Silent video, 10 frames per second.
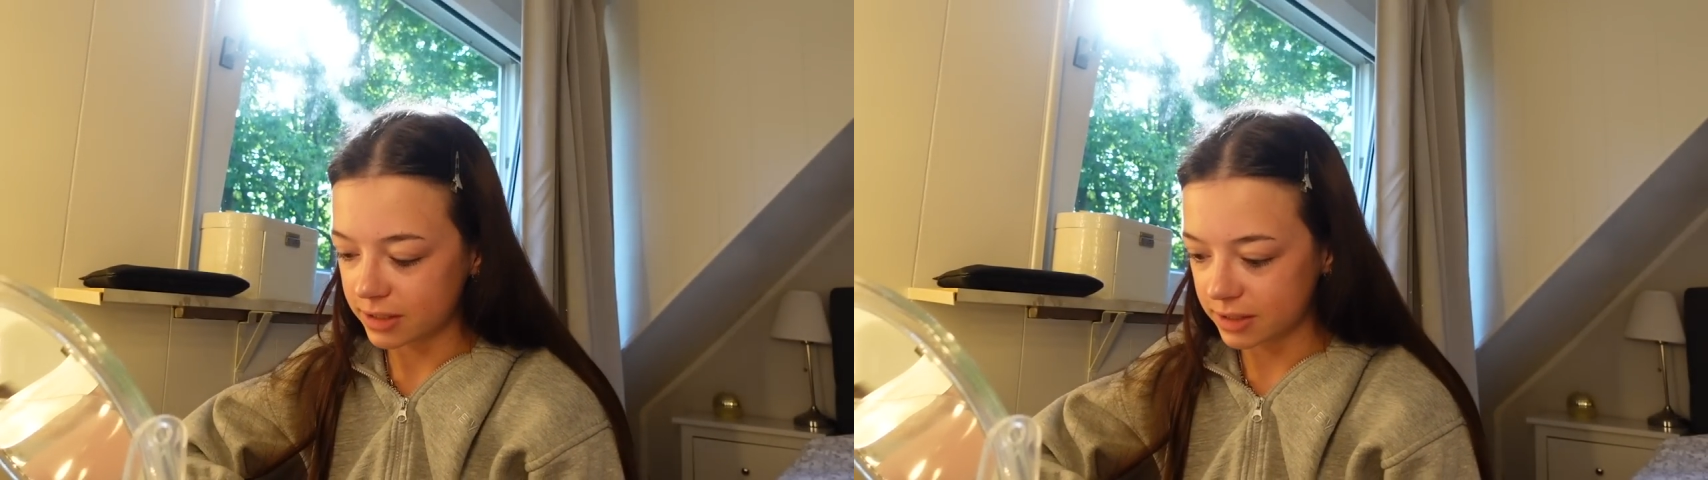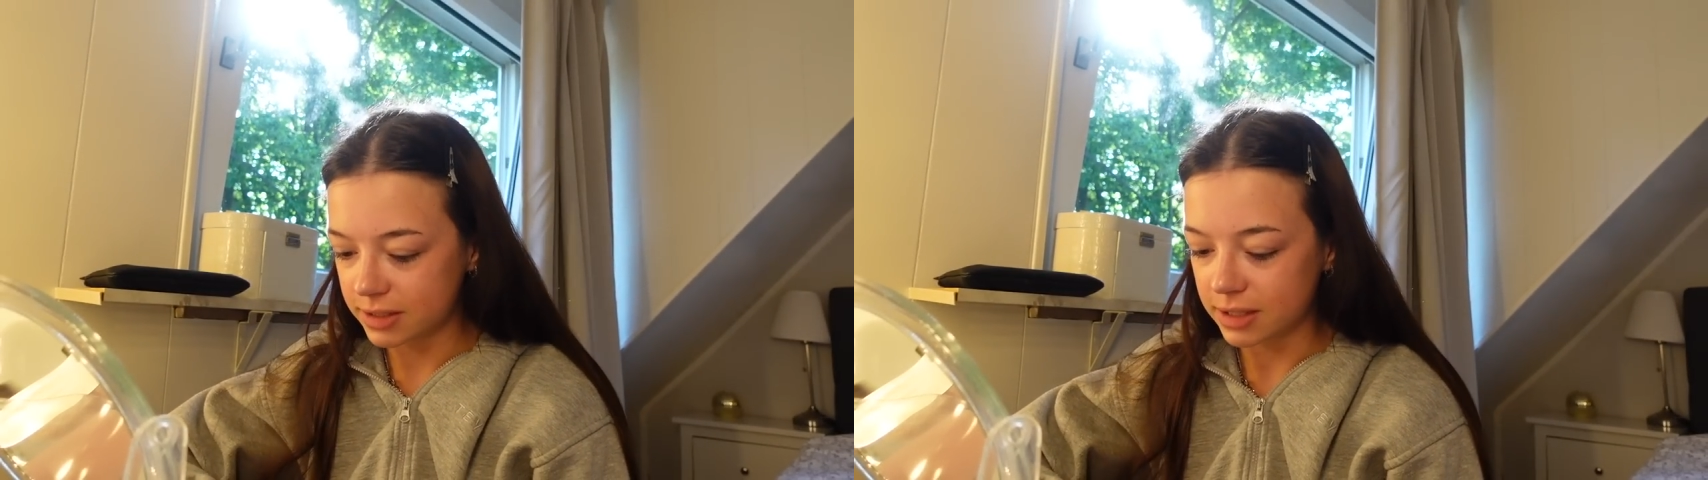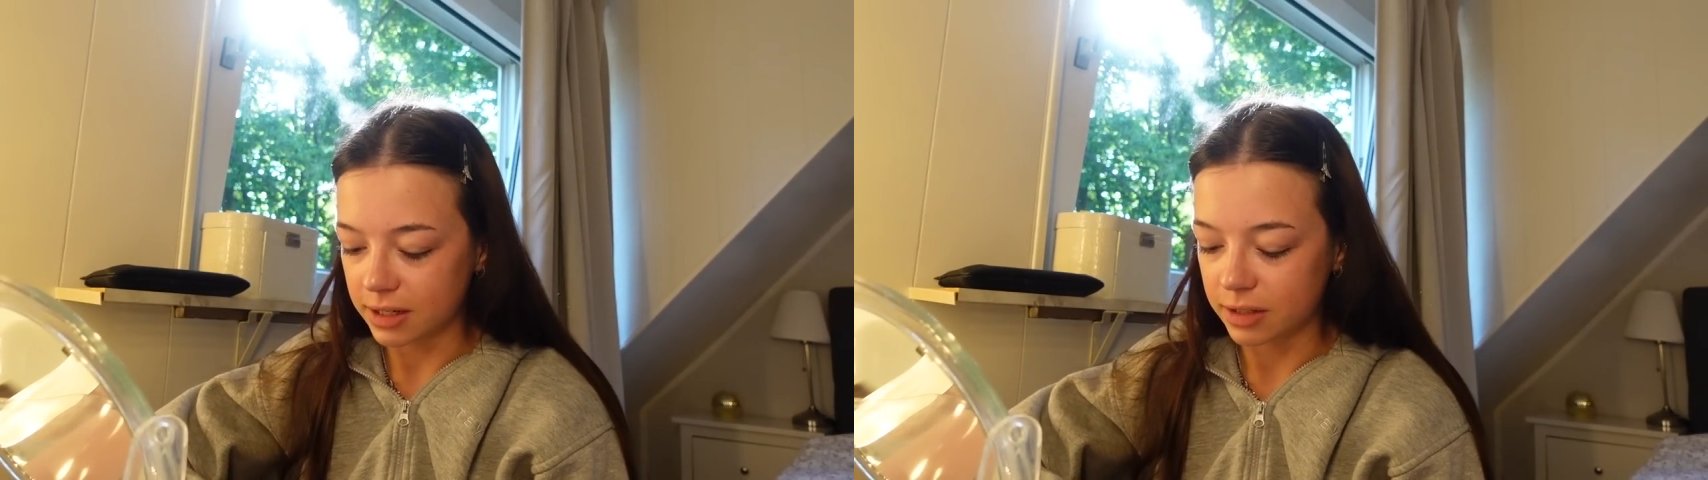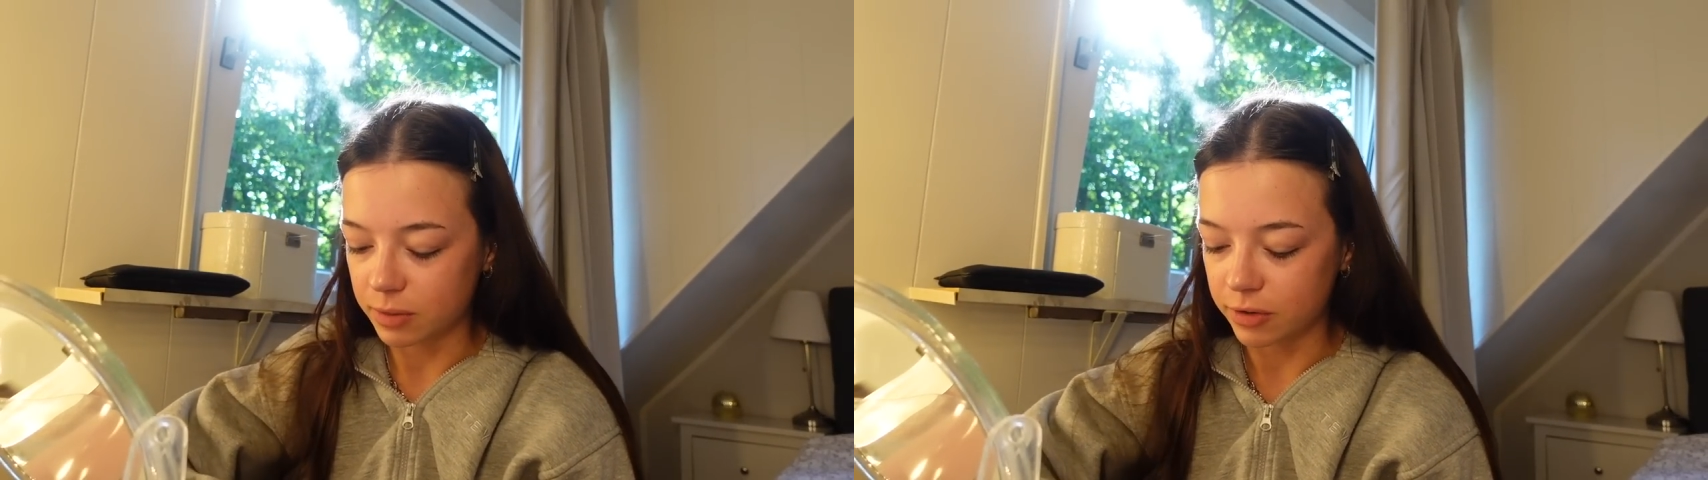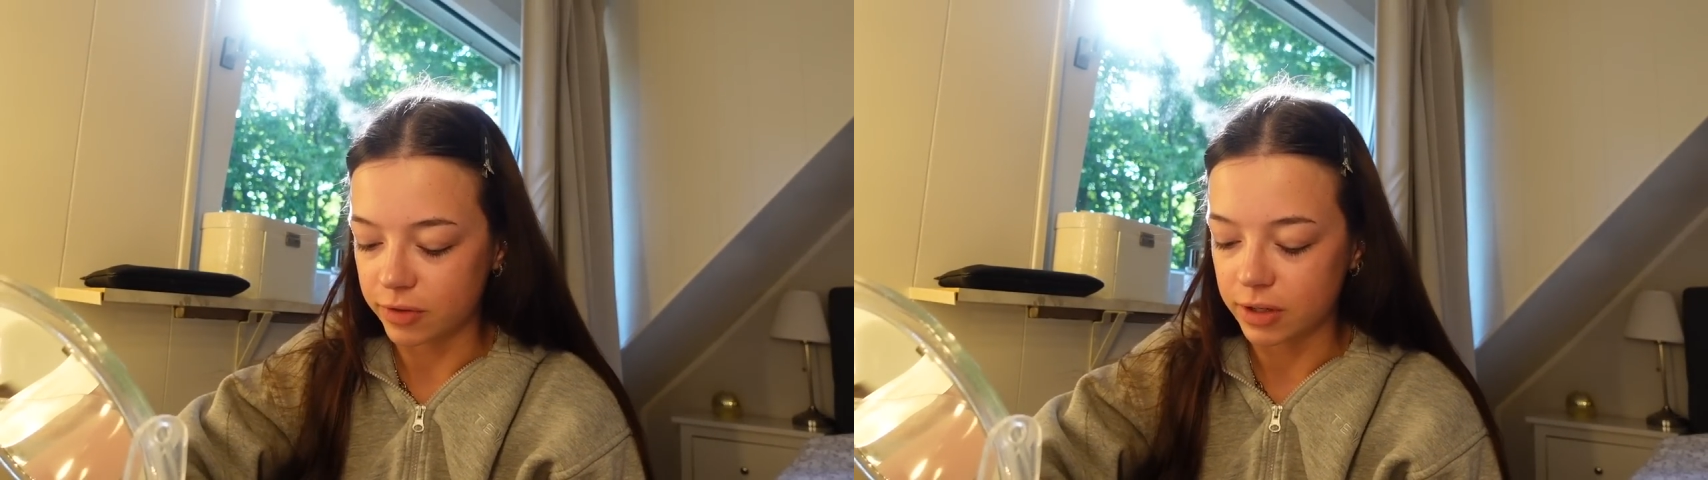ist, sag ich
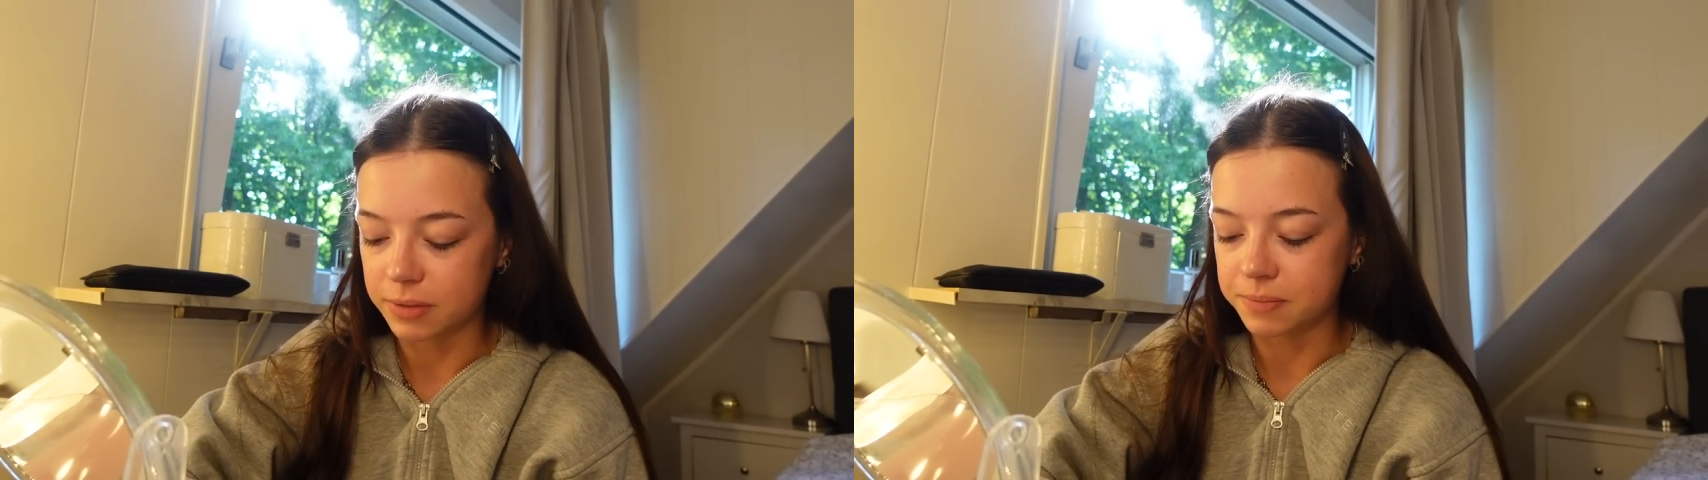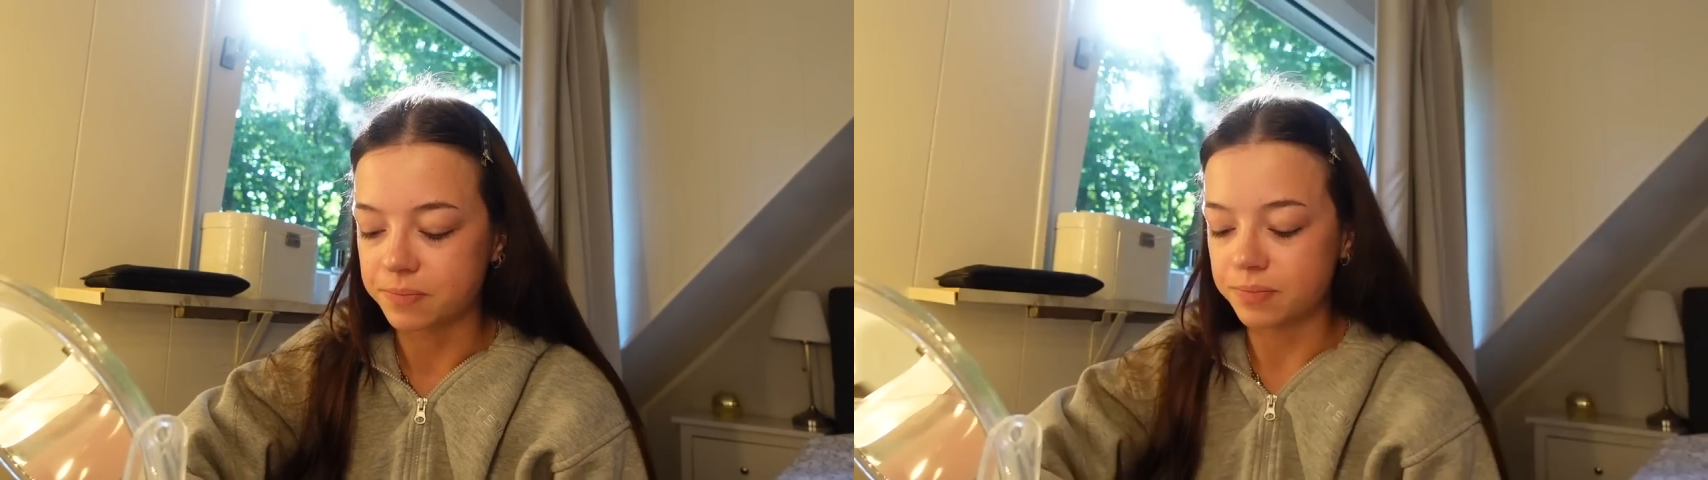mal, wenn,